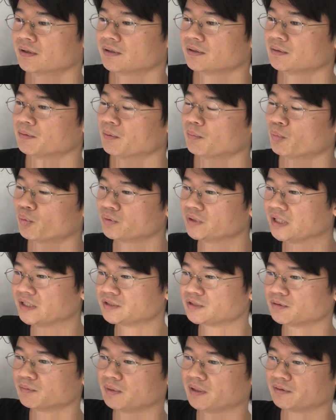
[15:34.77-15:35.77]
でも問題
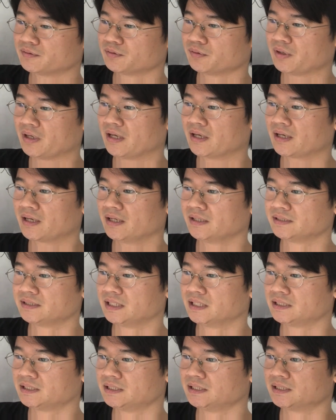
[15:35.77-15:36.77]
集の場合はそれを変形し
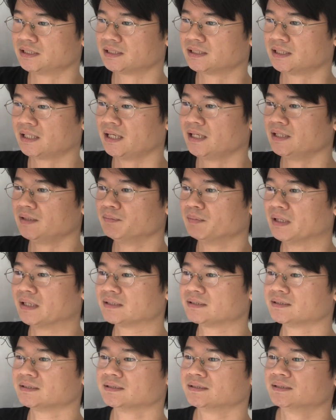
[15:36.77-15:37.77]
て知っていま
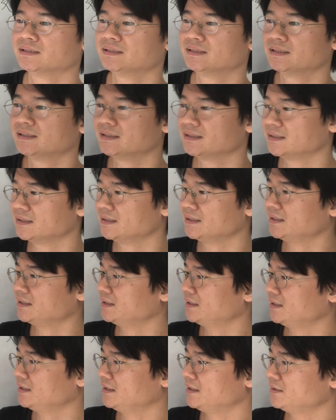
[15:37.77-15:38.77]
す。
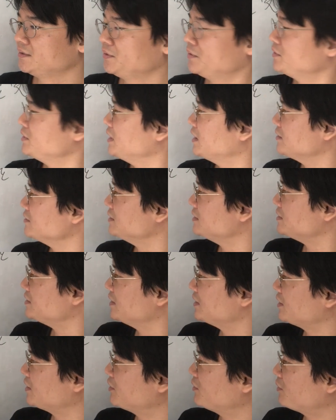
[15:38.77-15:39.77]
というふうにやるんです
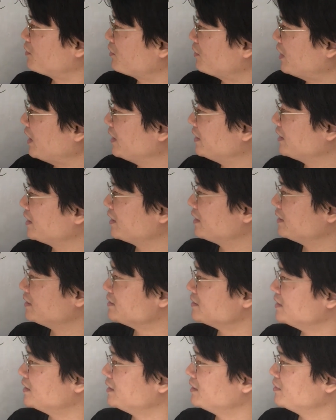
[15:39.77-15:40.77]
ね。例えばこの間がで
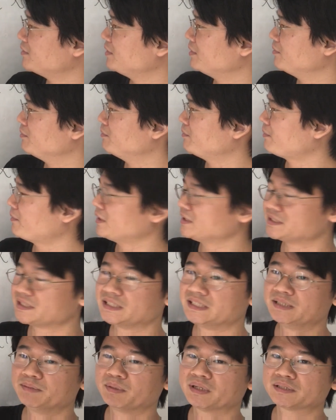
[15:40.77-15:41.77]
すね、まず
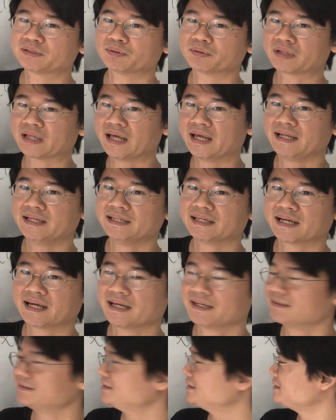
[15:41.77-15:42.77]
知りますを手に
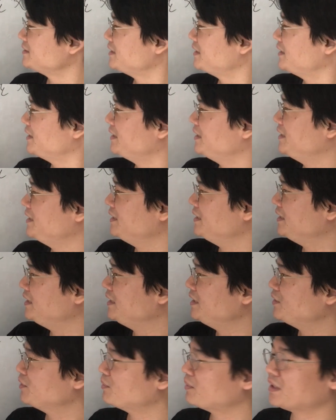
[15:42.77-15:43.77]
変えるんですね。り、
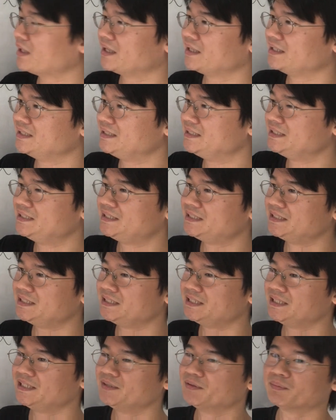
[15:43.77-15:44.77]
りの場合、
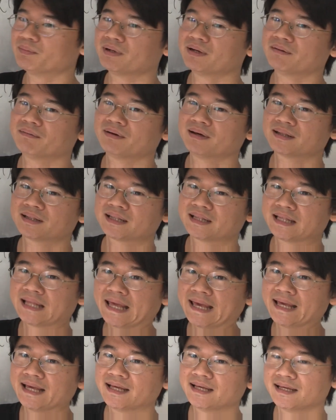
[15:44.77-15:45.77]
1りの場合は手、